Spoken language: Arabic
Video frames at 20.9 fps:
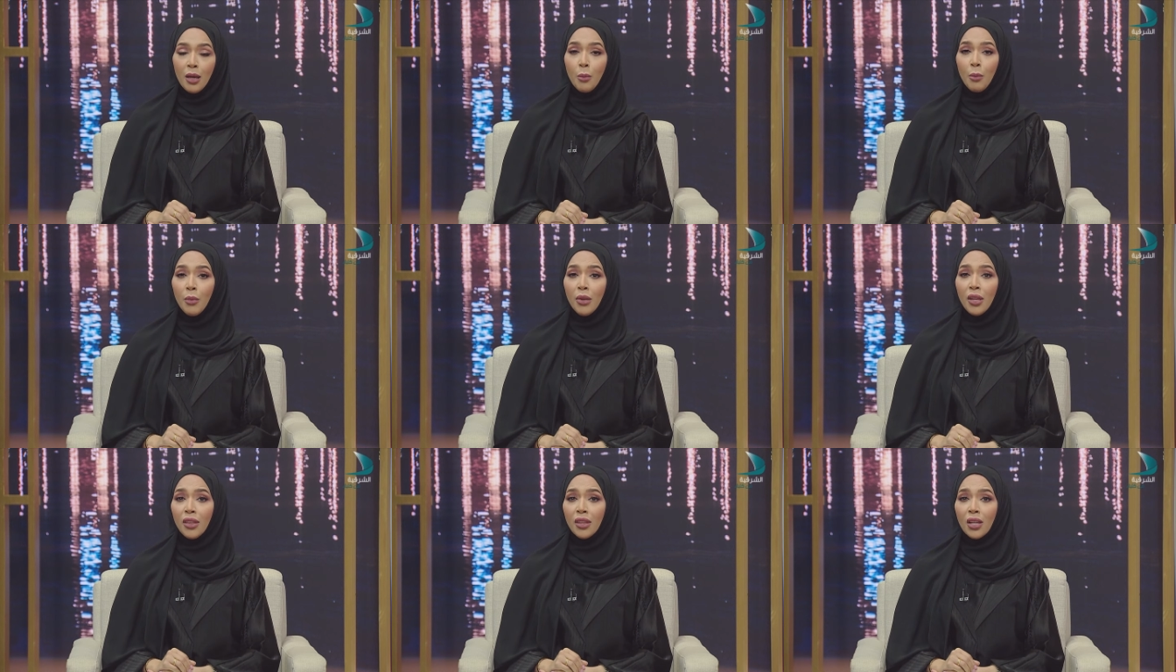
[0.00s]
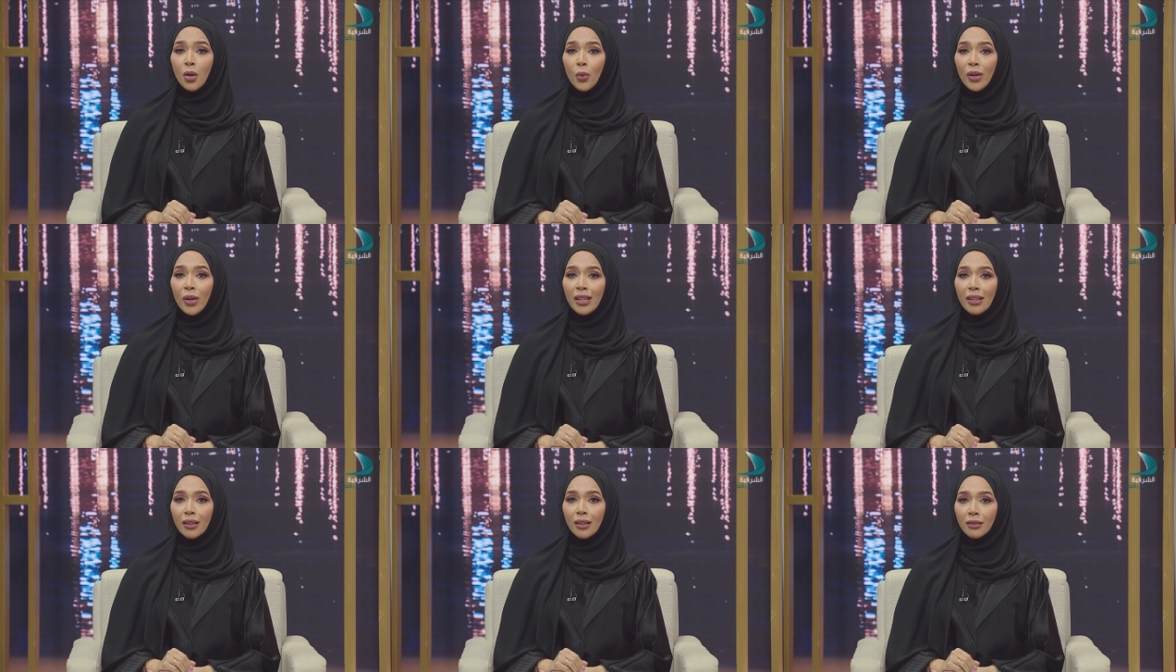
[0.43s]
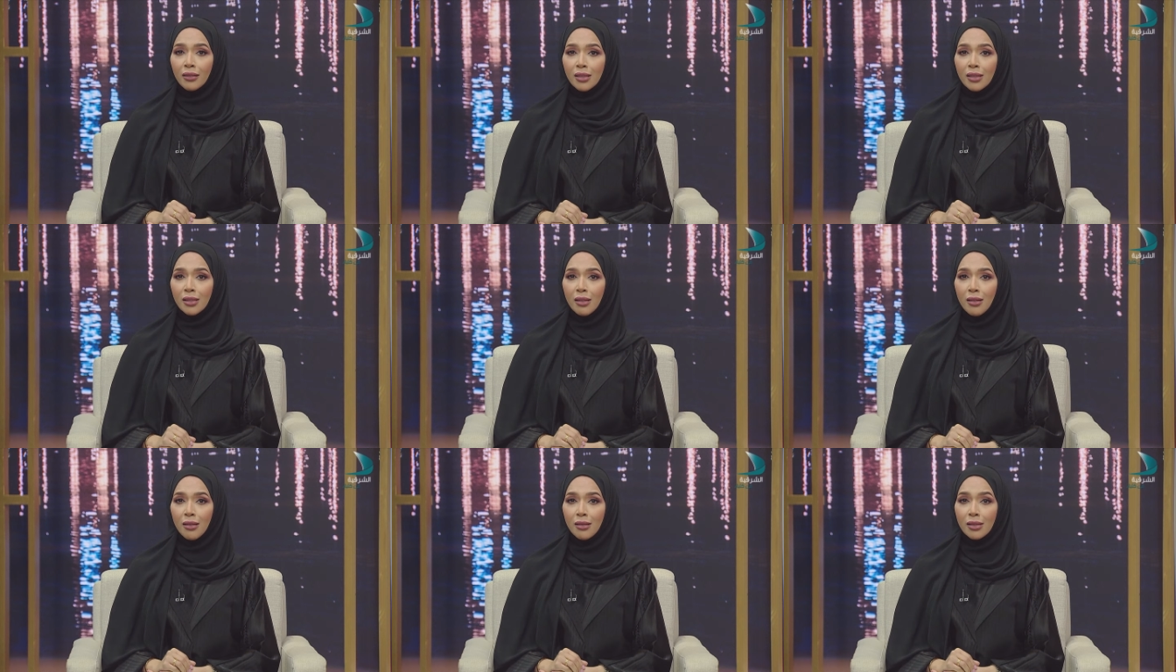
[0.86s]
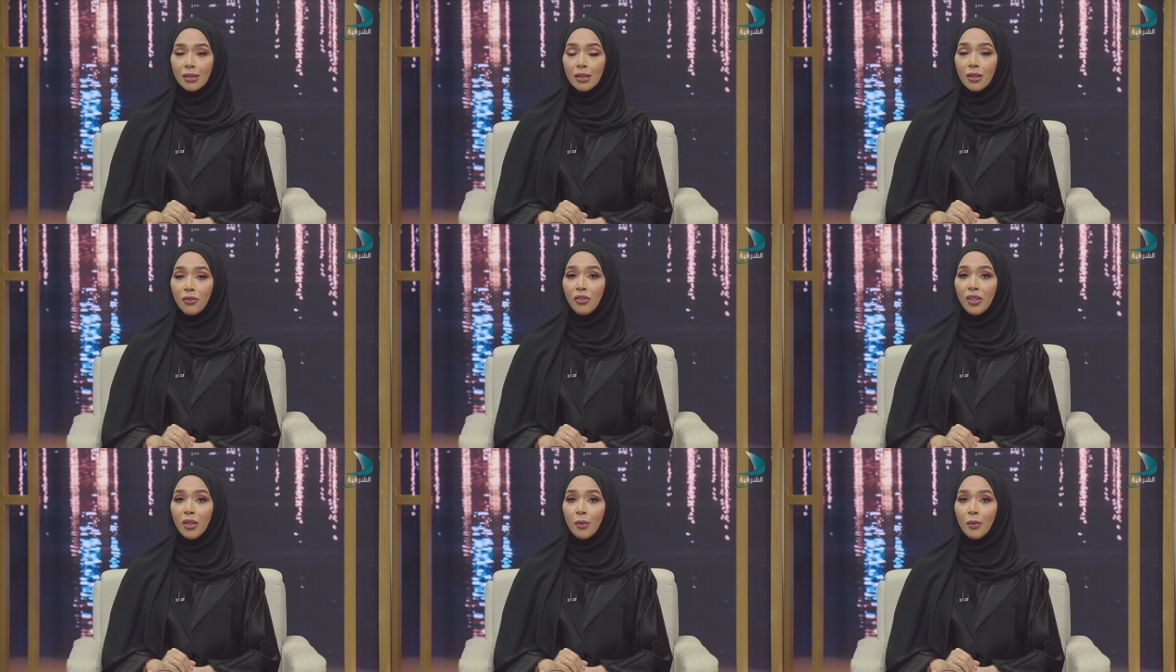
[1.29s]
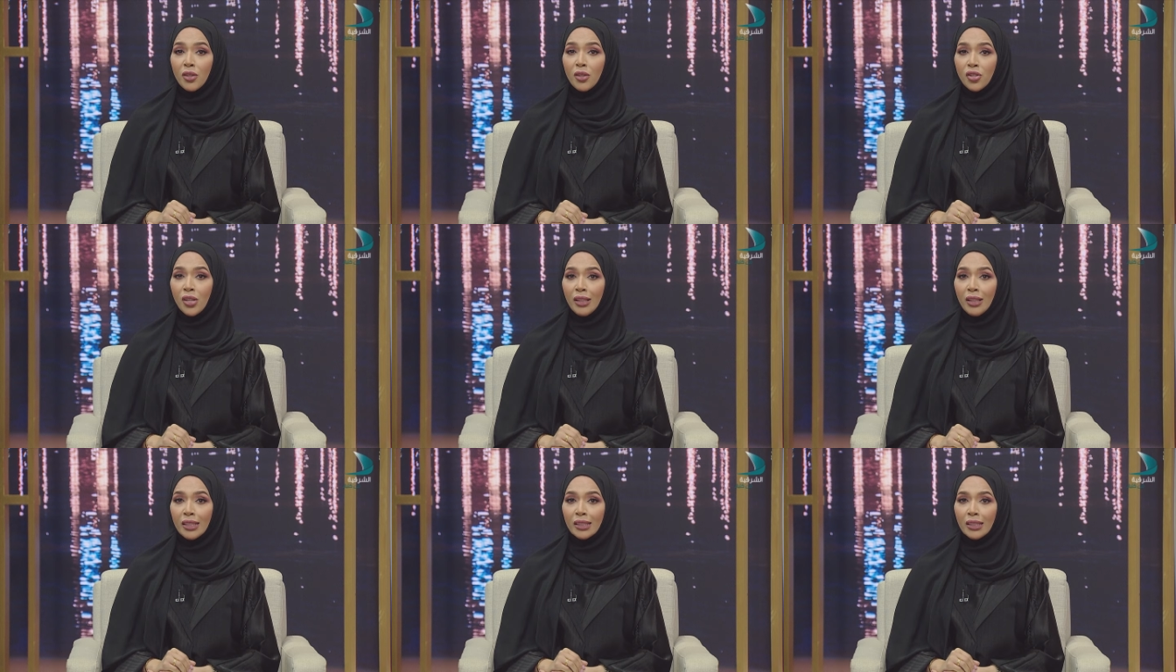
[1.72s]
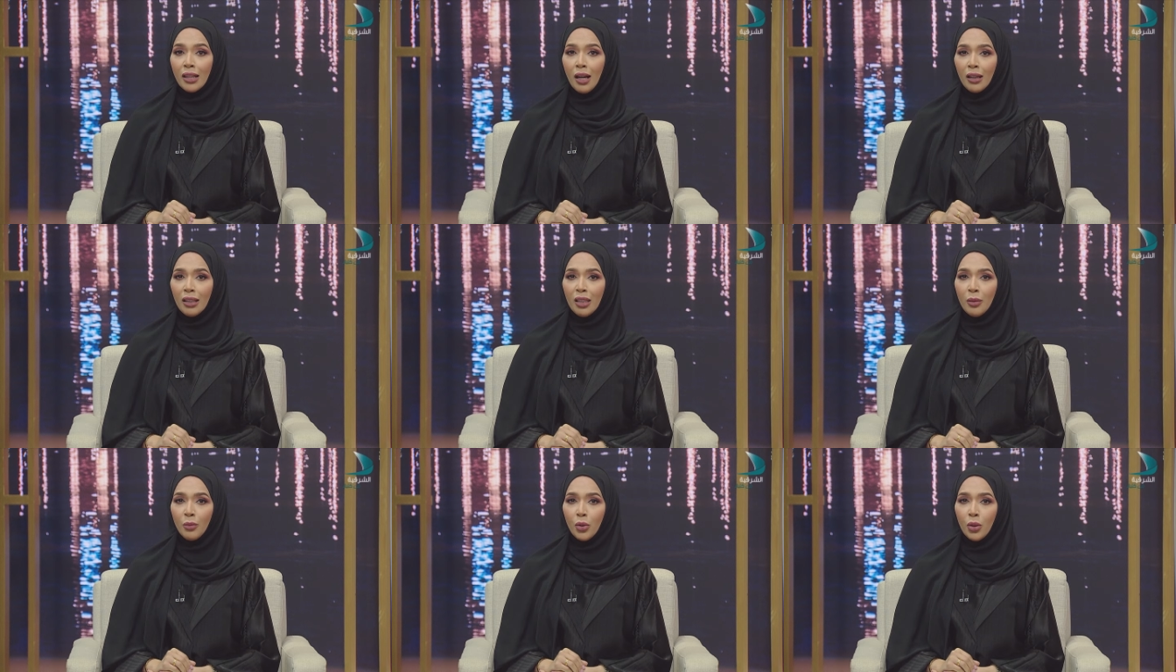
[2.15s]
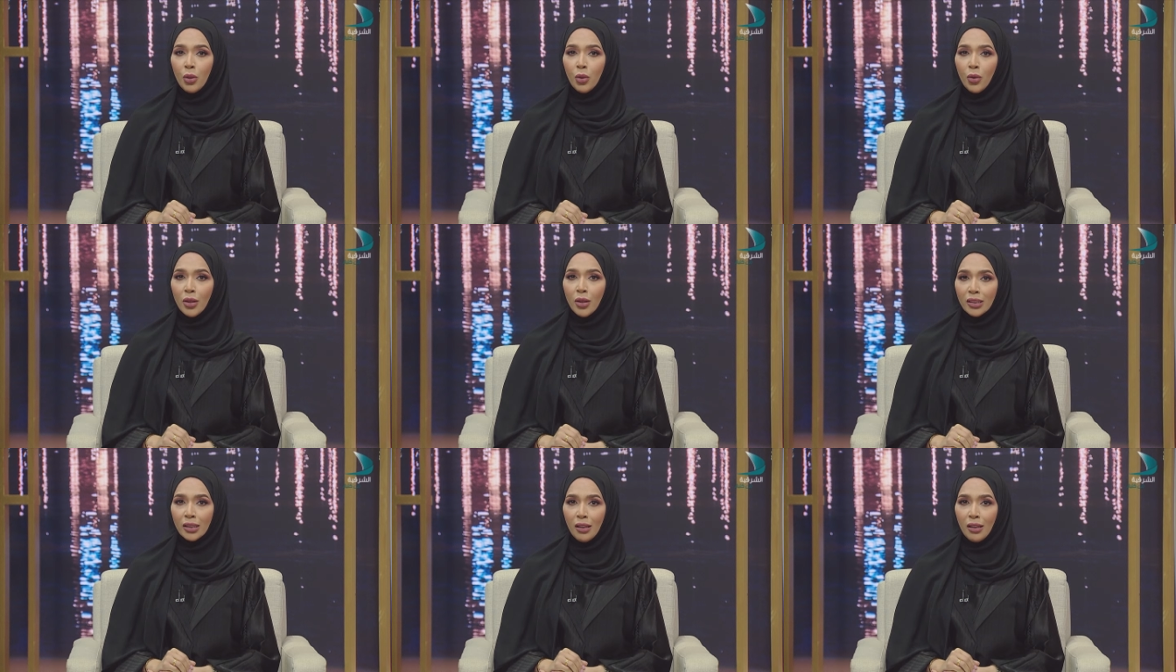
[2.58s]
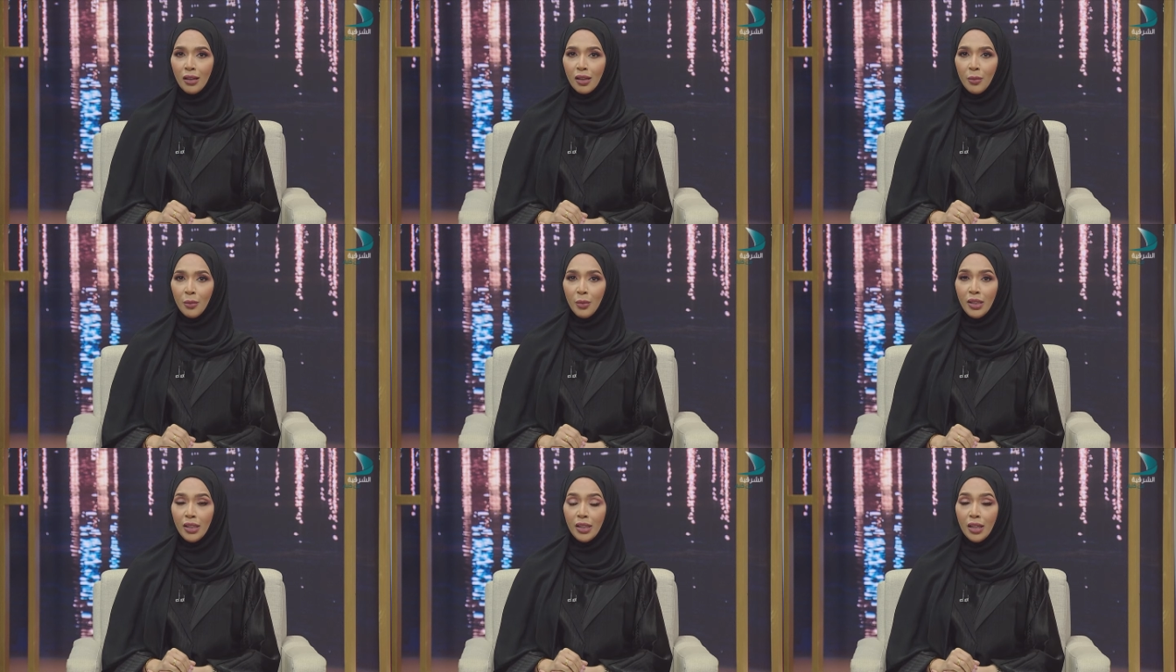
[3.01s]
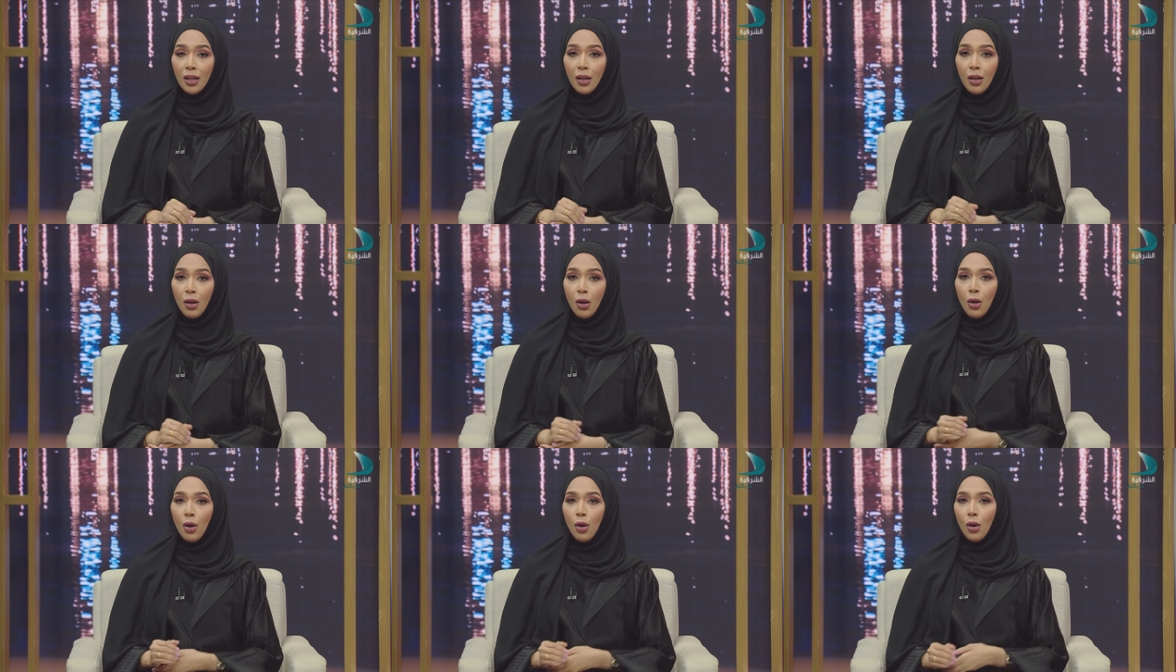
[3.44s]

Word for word: من ذوي الاختصاص في مجال تعليم اللغة العربية